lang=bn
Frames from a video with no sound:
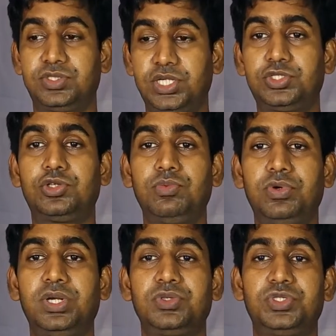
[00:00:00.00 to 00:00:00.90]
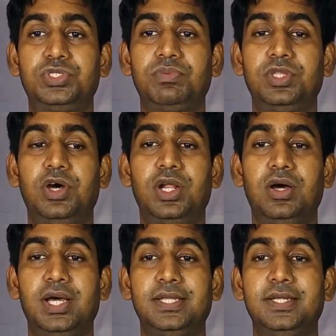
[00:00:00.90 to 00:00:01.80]
শ্রেষ্ঠ উপন্যাস হিসেবে ধরা
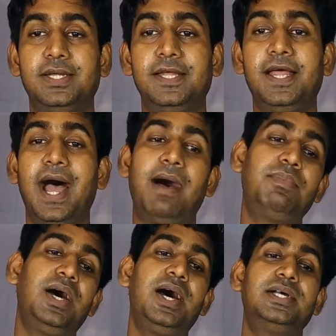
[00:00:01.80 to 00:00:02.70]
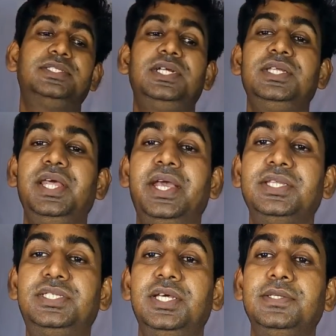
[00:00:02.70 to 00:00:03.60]
হয় আমরা যেটি
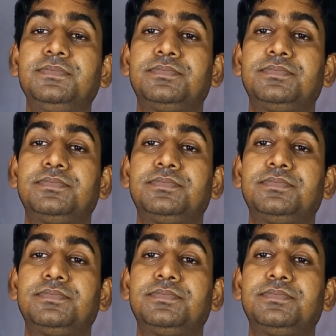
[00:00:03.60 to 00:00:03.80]
দেখেছি